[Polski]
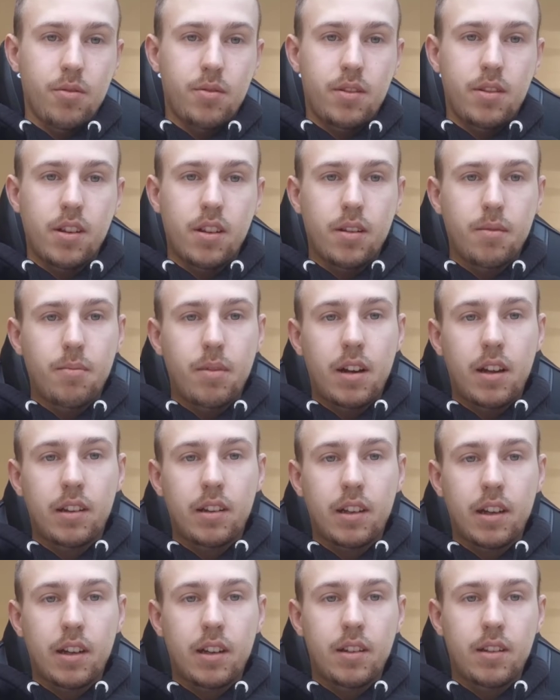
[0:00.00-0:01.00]
moim zdaniem
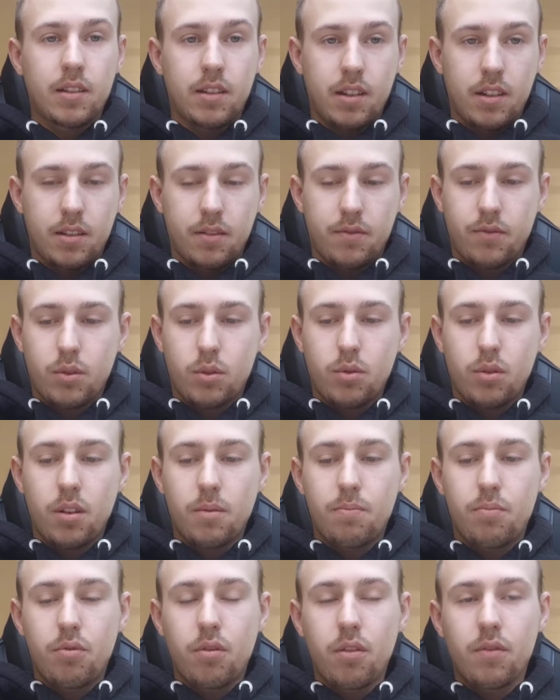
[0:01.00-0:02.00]
atak ten w
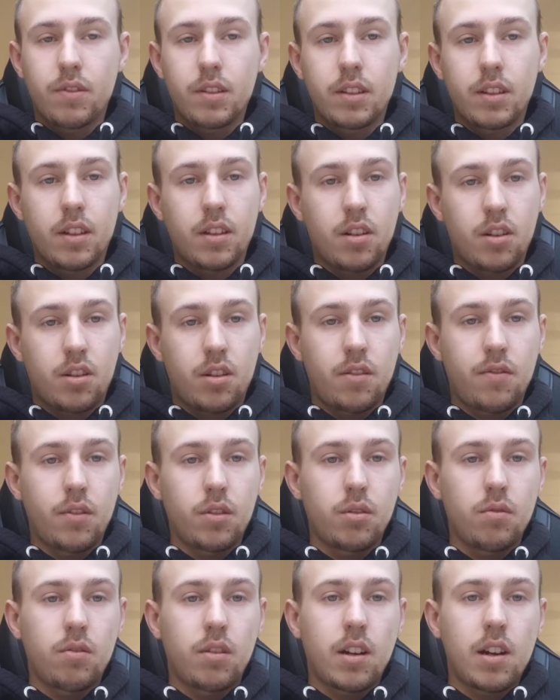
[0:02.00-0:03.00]
drugiej połowie na
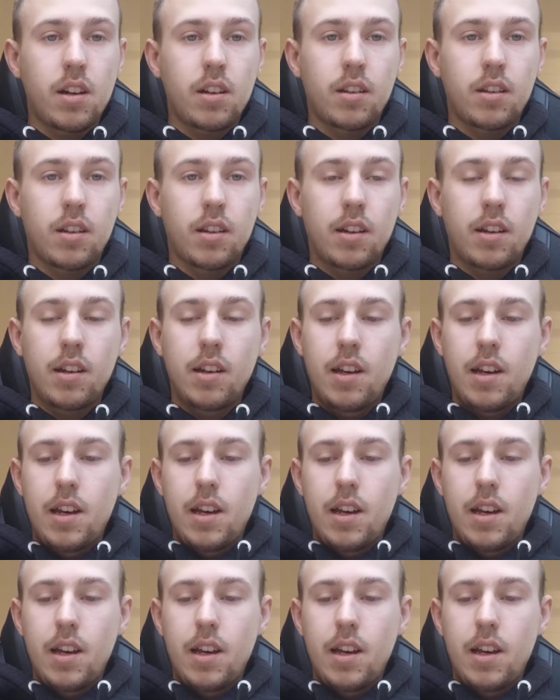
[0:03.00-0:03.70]
czerwoną kartkę.